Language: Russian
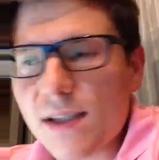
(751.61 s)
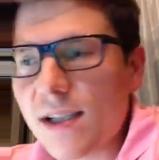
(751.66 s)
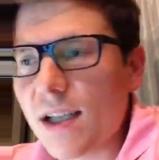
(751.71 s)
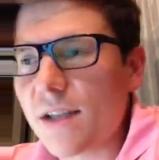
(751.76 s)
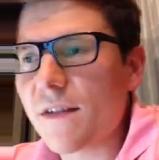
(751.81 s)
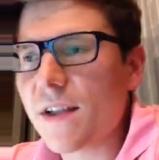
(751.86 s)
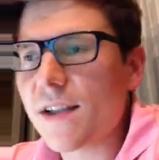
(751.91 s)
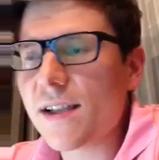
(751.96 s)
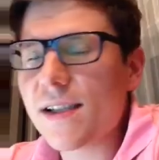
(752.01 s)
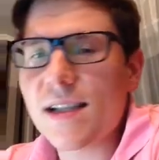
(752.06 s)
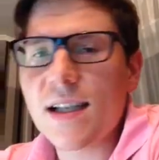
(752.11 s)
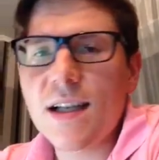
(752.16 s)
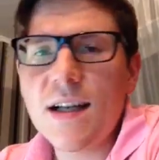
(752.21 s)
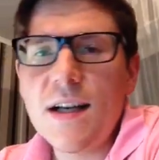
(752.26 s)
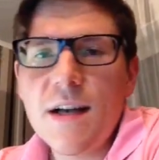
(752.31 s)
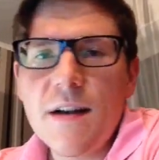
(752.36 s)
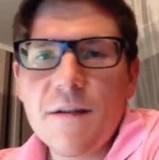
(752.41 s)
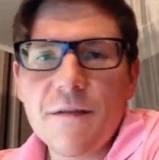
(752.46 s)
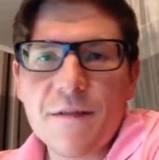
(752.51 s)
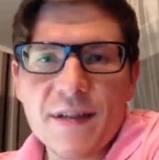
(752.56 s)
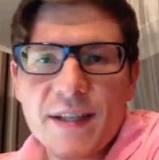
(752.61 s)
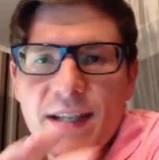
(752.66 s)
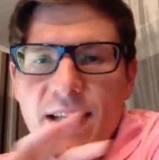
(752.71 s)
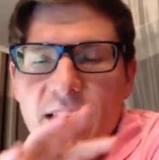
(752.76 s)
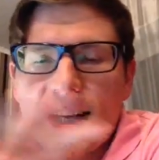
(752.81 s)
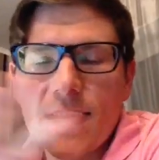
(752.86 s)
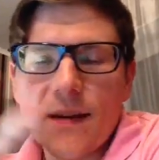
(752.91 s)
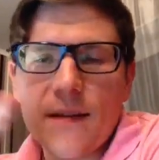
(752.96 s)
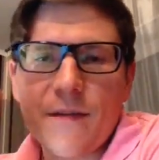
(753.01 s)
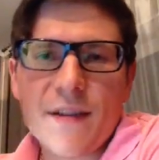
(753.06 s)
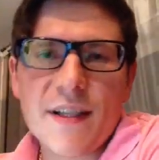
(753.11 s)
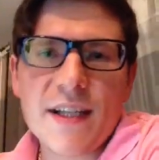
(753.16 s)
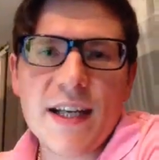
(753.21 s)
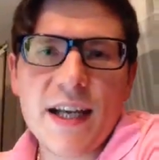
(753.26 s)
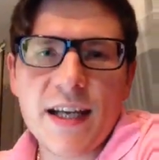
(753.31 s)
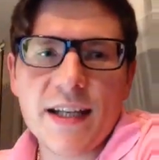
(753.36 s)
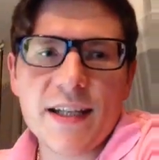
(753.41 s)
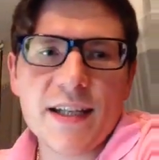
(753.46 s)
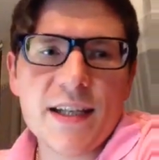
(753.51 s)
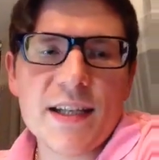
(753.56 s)
Соответственно, все, все
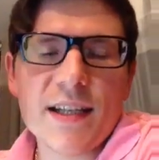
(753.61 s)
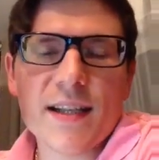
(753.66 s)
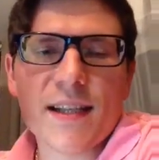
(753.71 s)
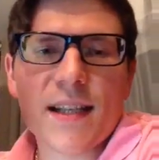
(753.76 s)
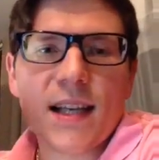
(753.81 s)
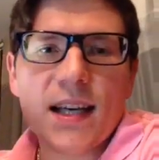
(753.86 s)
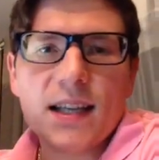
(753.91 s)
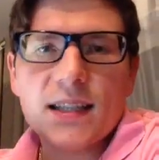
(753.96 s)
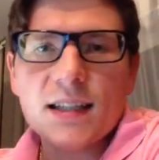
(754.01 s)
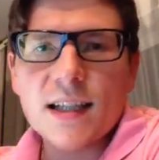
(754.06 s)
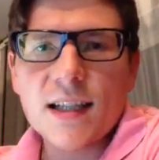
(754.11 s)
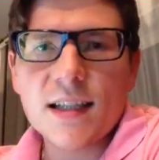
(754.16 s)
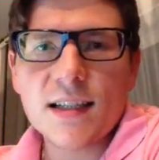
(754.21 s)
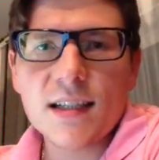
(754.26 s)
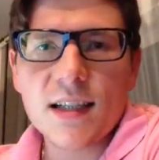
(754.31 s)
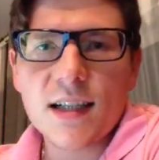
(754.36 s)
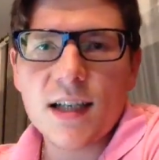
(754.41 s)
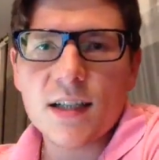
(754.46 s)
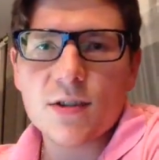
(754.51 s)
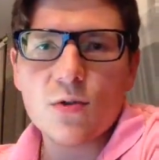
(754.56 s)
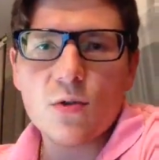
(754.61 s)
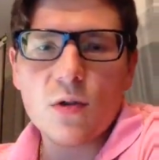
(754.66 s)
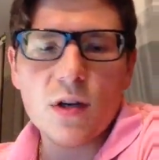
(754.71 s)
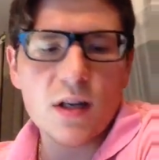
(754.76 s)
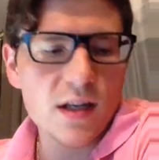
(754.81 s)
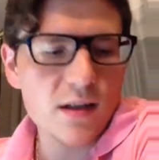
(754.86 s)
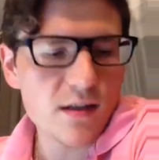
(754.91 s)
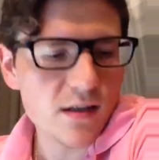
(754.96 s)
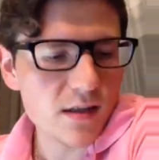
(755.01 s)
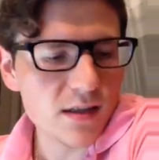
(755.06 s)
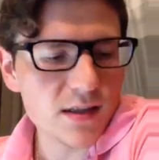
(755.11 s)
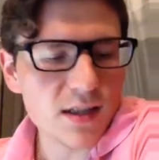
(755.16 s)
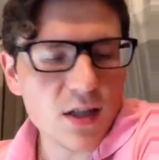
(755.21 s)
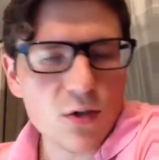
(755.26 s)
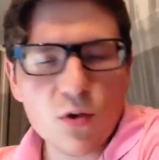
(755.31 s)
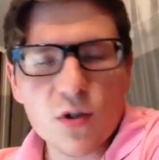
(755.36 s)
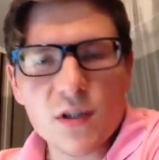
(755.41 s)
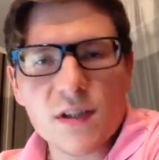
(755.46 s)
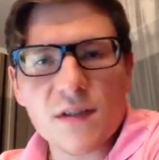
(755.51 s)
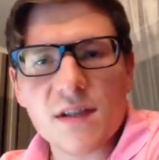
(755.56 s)
единицы контента, которые э,
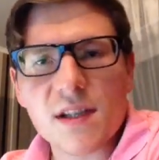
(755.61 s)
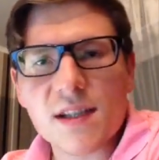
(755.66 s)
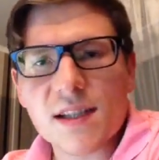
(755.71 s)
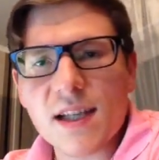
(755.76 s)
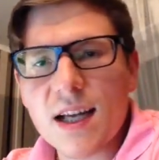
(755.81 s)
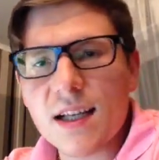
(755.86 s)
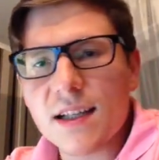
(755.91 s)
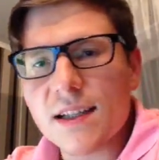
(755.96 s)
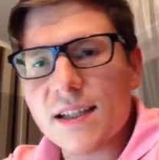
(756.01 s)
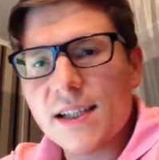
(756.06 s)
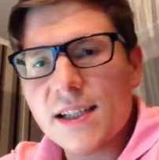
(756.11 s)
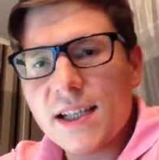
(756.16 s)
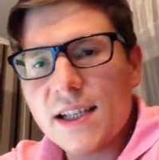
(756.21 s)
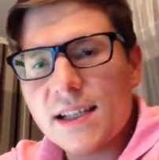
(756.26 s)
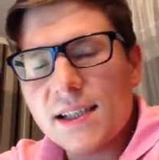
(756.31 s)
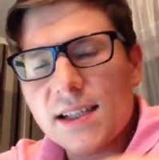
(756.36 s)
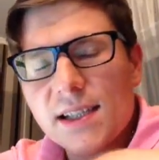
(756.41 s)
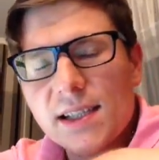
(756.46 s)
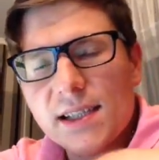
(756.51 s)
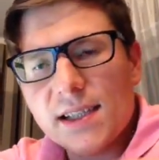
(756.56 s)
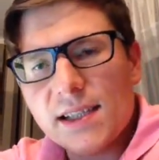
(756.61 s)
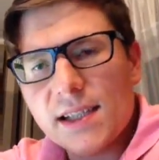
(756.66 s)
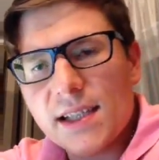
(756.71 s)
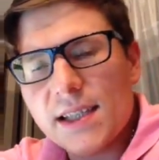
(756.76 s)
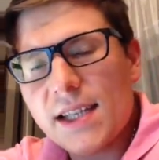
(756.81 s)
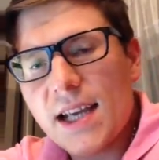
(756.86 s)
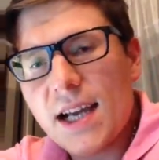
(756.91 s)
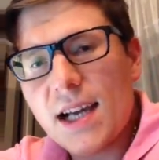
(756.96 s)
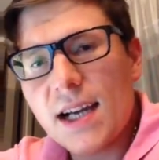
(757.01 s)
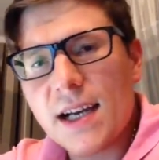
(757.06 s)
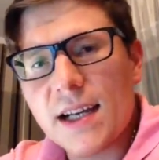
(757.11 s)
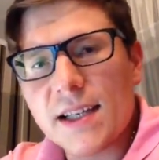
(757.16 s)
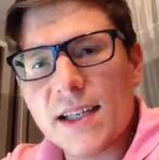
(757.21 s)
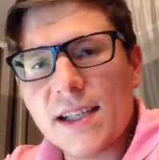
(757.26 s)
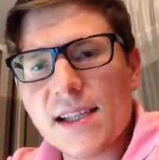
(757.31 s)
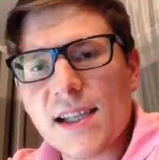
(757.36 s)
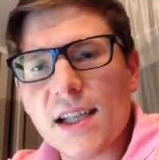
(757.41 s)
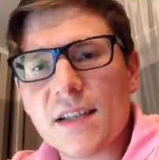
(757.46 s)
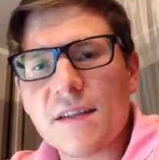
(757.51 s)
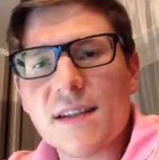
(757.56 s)
находятся в социальных сетях,
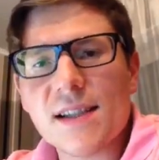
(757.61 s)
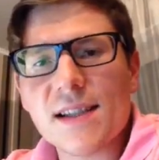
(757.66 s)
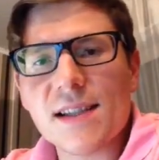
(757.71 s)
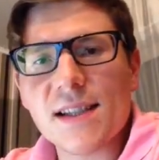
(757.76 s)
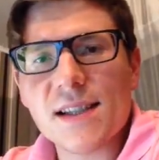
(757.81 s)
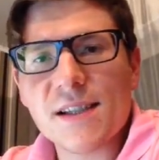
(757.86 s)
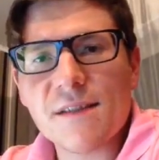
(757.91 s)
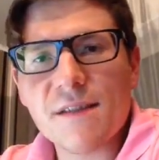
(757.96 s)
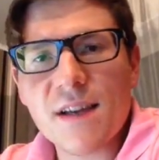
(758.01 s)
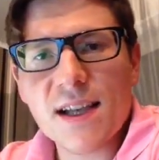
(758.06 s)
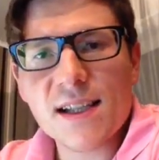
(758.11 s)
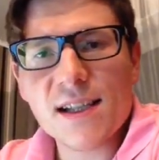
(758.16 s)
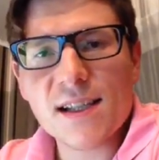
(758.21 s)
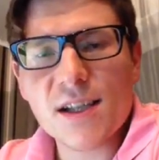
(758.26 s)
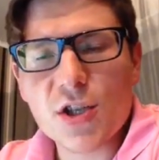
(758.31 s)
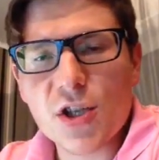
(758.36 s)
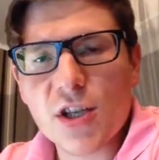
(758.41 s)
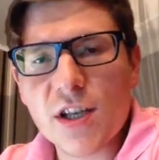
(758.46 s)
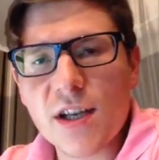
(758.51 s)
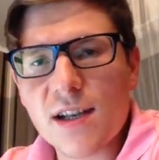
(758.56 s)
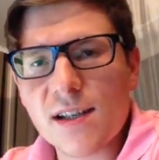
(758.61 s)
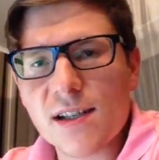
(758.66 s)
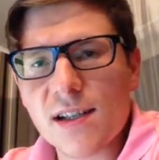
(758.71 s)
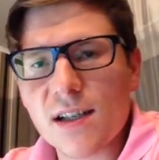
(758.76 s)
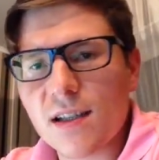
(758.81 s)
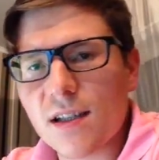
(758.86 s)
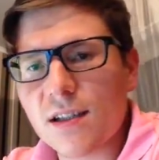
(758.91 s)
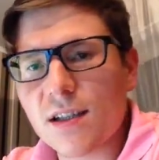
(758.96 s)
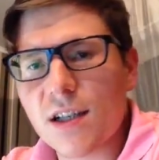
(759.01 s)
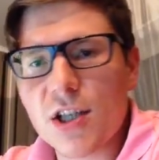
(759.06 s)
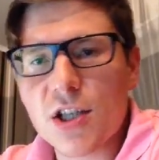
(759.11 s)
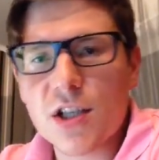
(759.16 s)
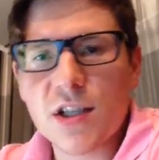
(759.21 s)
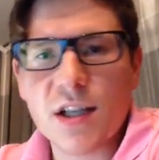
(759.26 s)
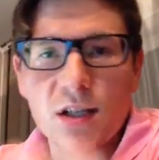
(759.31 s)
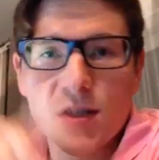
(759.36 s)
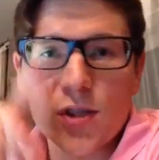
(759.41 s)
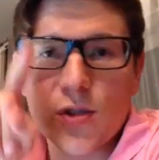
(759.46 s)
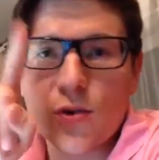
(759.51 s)
они, соответственно, связаны через этот хэштег.